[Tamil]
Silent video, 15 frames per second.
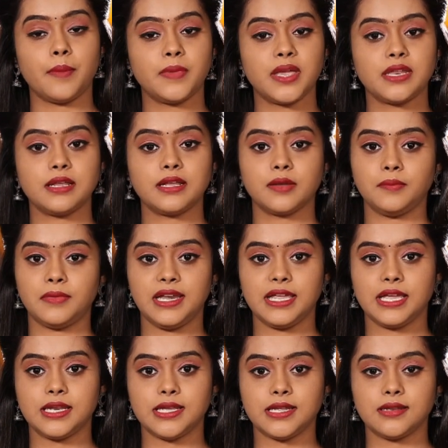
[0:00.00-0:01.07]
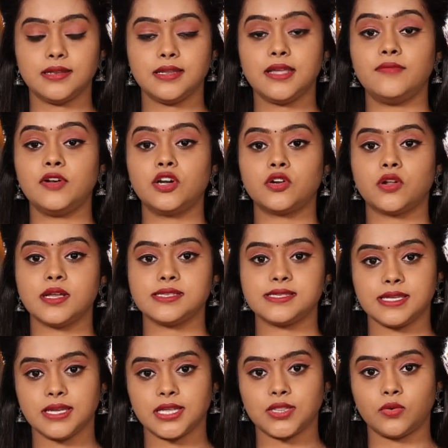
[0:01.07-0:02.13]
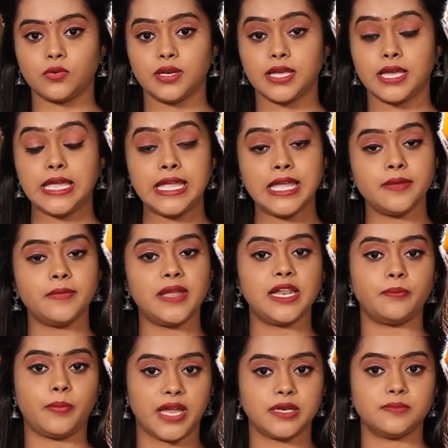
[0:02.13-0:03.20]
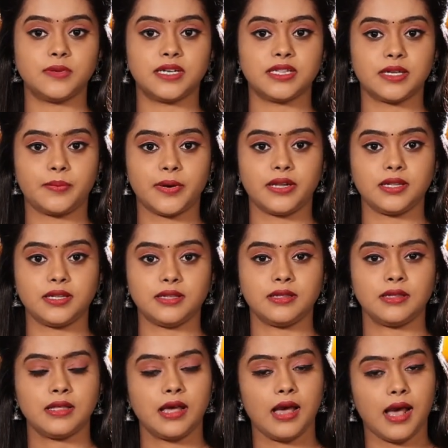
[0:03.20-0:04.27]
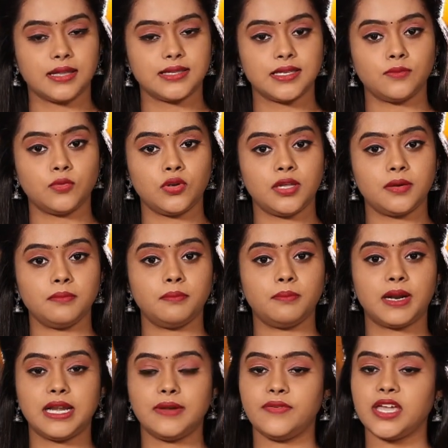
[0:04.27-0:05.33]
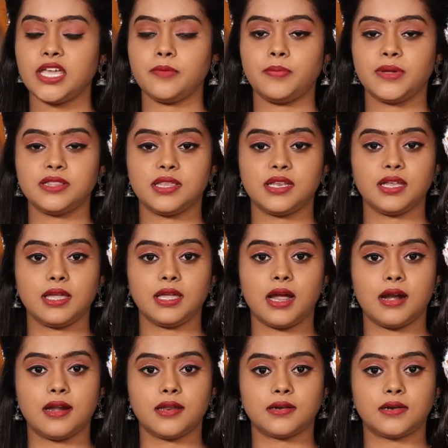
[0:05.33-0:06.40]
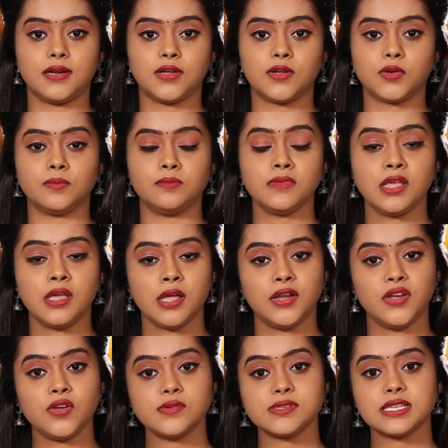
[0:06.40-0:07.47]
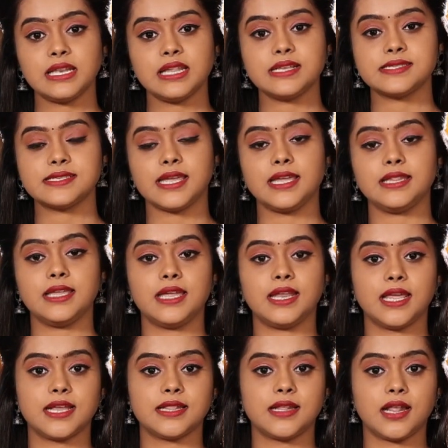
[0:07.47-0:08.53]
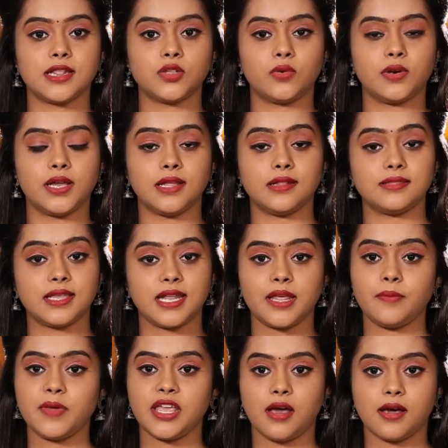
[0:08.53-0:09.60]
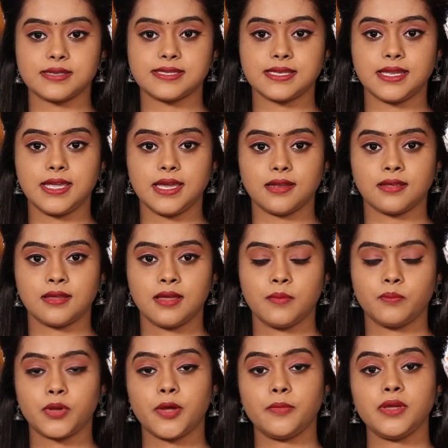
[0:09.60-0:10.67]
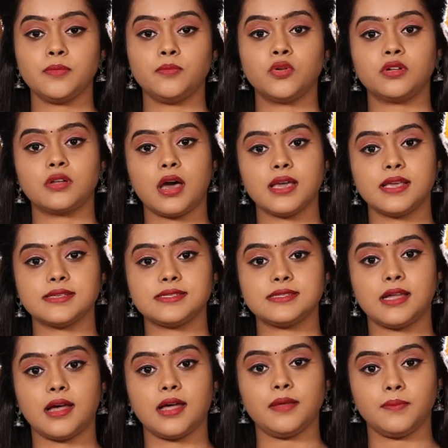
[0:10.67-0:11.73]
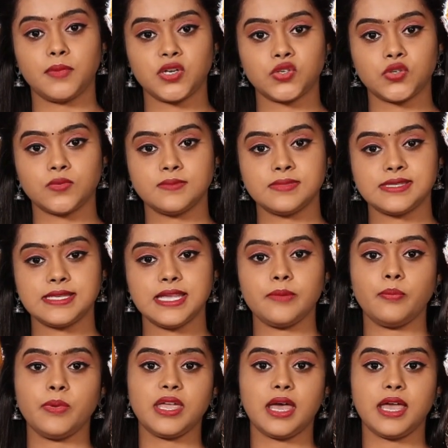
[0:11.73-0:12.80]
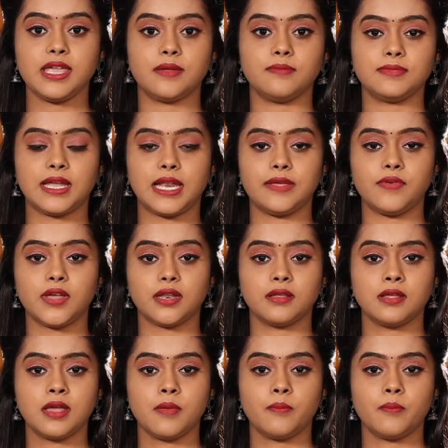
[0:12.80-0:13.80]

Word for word: அமெரிக்க மில்லியனர் நெவில் ராய் சிங்கத்தோட இமெயில் பயன்படுத்தப்பட்டு அதன் மூலம் பல்வேறு பத்திரிகையாளர்களுக்கும் நியூஸ் கிளிக் செய்தி இணையதளத்தோட தலைமை ஆசிரியர் பிரவீர் புர்காயஸ்தா மற்றும் சிபிஐஎம் தலைவர்